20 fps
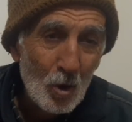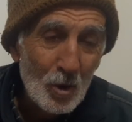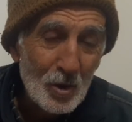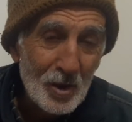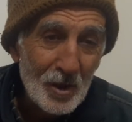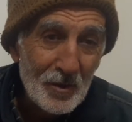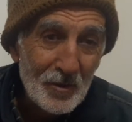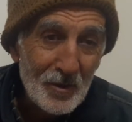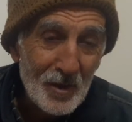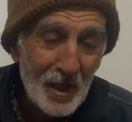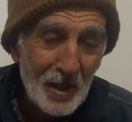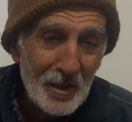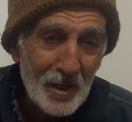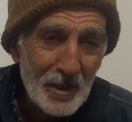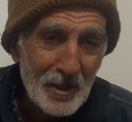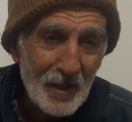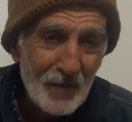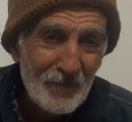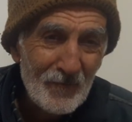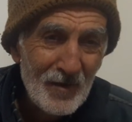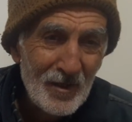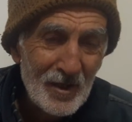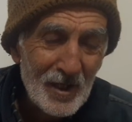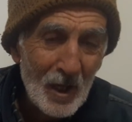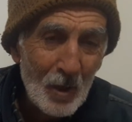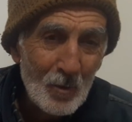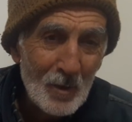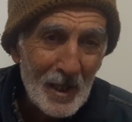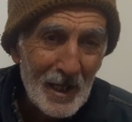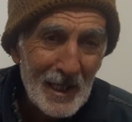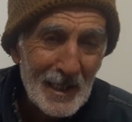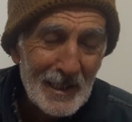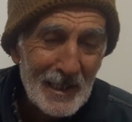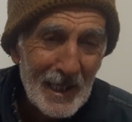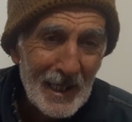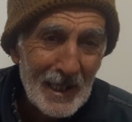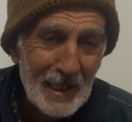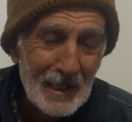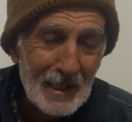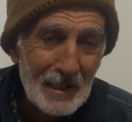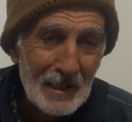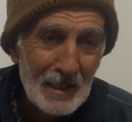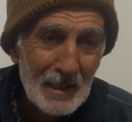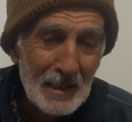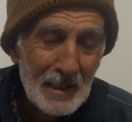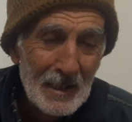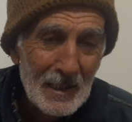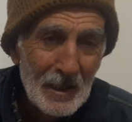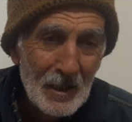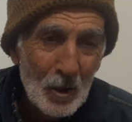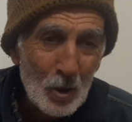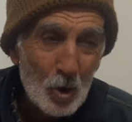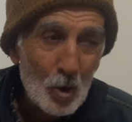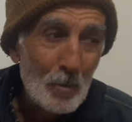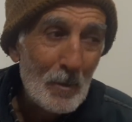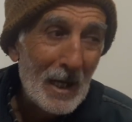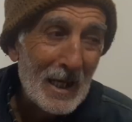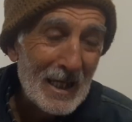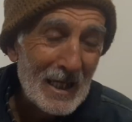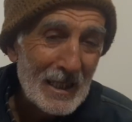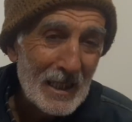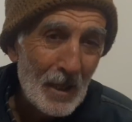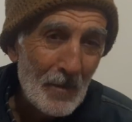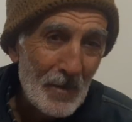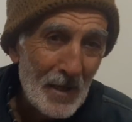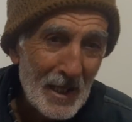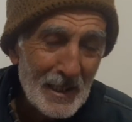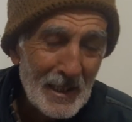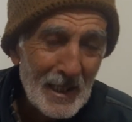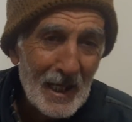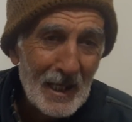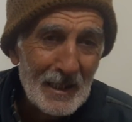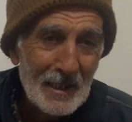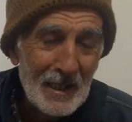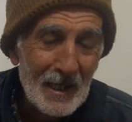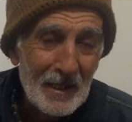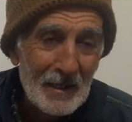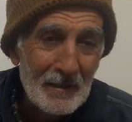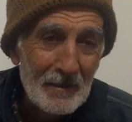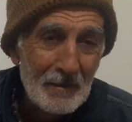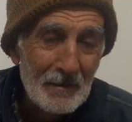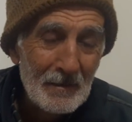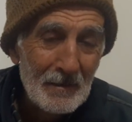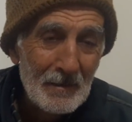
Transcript: ya sadece Peygamber'e değil, Göbekli Tepe'ye de geldiler.